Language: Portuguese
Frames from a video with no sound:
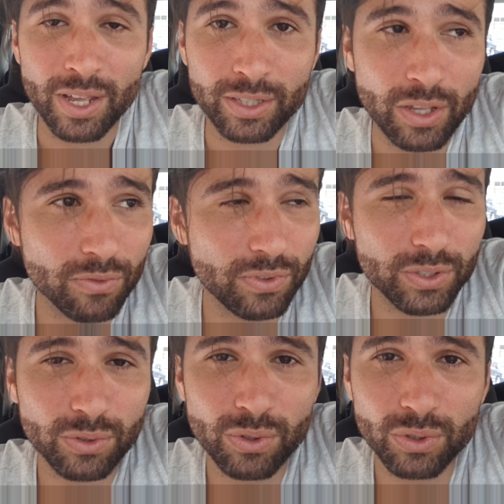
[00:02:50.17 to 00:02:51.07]
Tenho
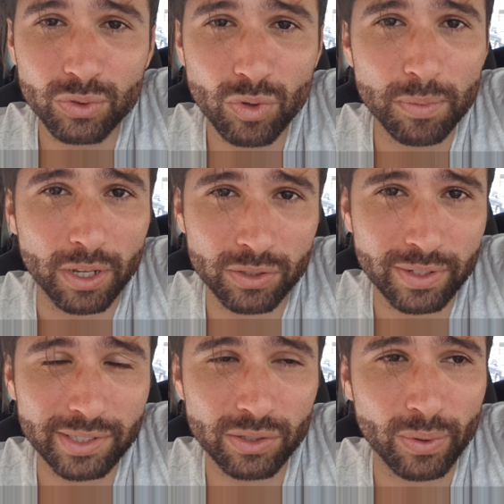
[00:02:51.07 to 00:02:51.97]
visto no YouTube, às
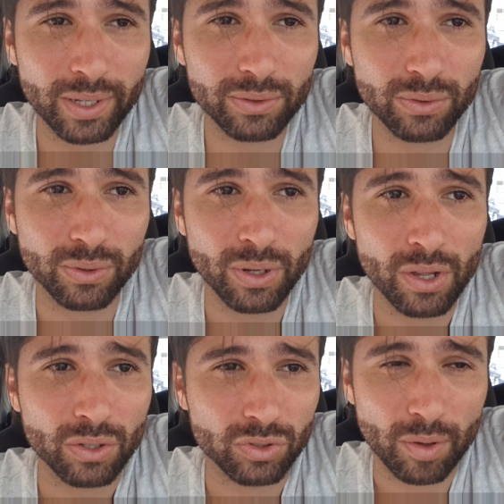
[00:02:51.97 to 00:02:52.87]
vezes eu entro
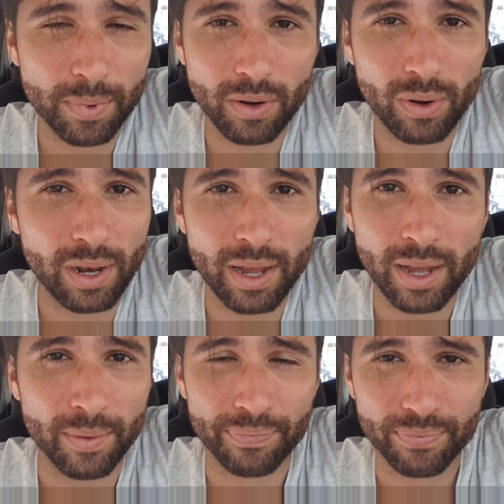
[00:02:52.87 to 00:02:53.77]
só para
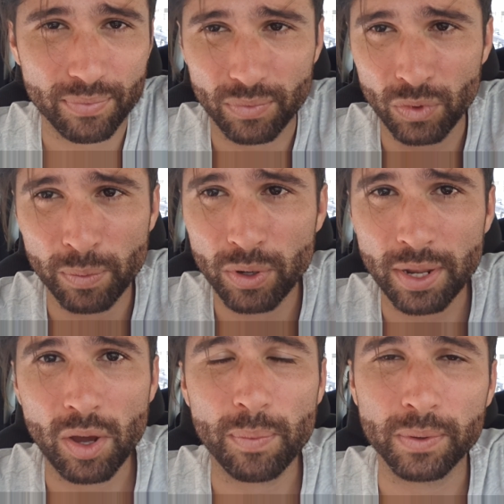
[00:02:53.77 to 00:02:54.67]
olhar no meu
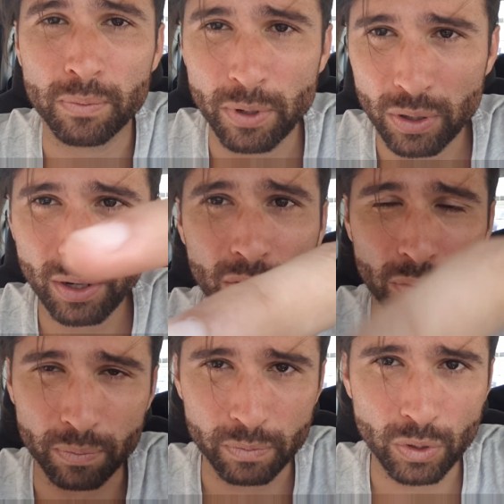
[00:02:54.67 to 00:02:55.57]
canal, no meu canal não,
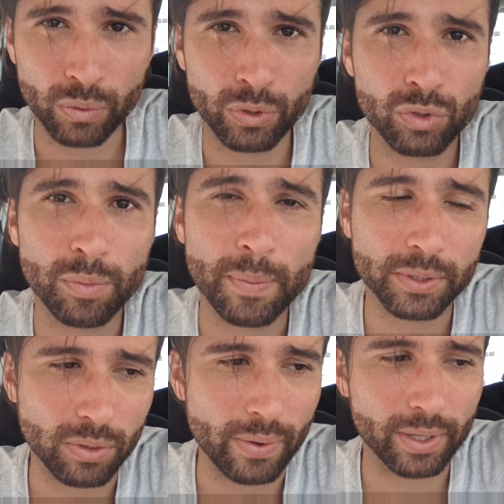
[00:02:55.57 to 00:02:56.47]
no meu YouTube
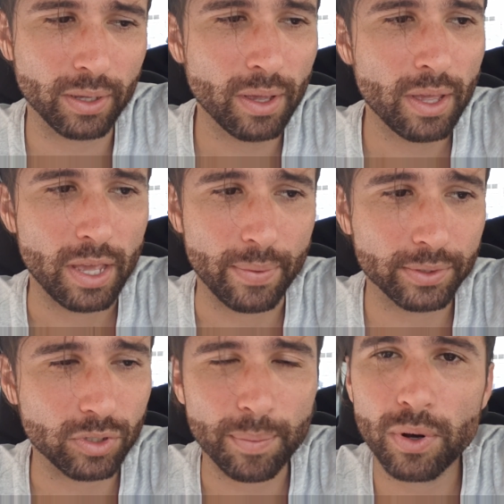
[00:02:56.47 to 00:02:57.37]
pessoal aqui, eu
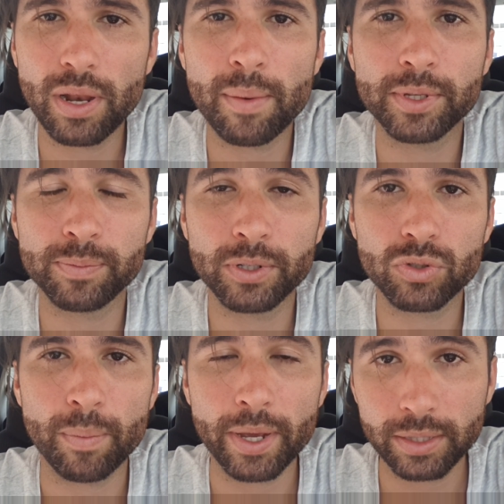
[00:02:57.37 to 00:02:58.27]
entro só para olhar mais ou menos
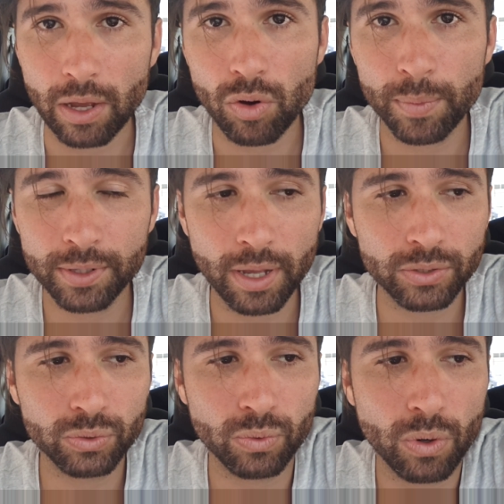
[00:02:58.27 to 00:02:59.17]
como é que tá a
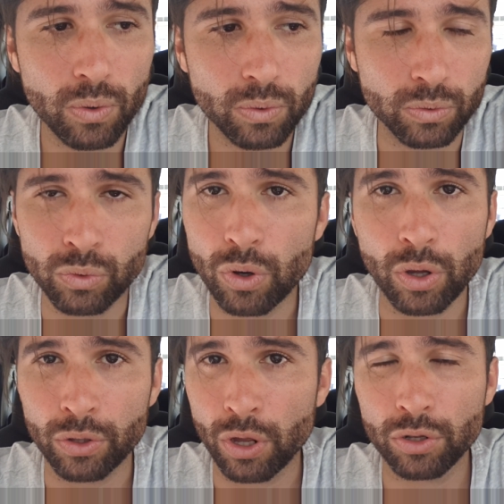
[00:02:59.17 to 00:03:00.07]
comunidade do WoW
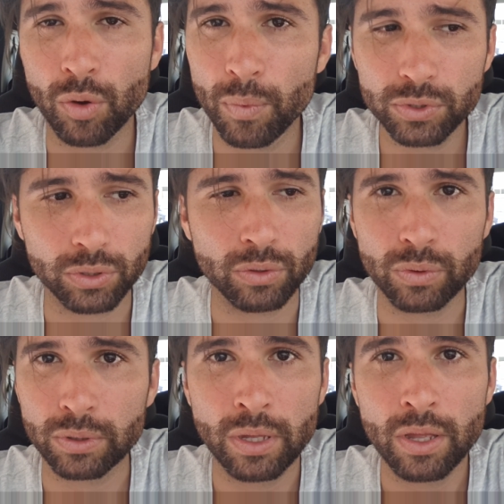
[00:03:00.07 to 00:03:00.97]
no, na hora do almoço, eu tenho
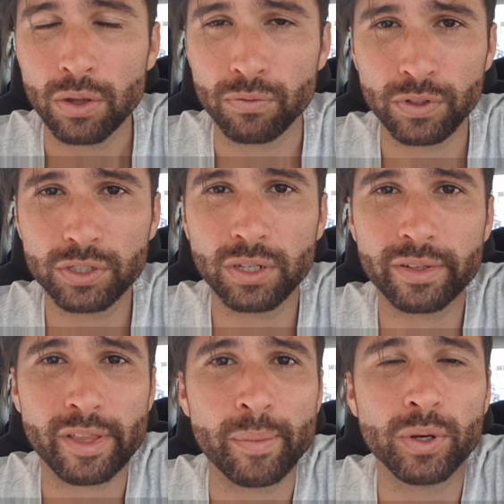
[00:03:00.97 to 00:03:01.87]
20,
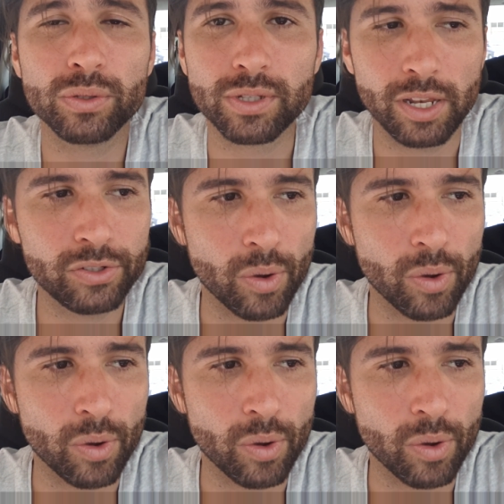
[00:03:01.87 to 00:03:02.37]
30 minutos ali de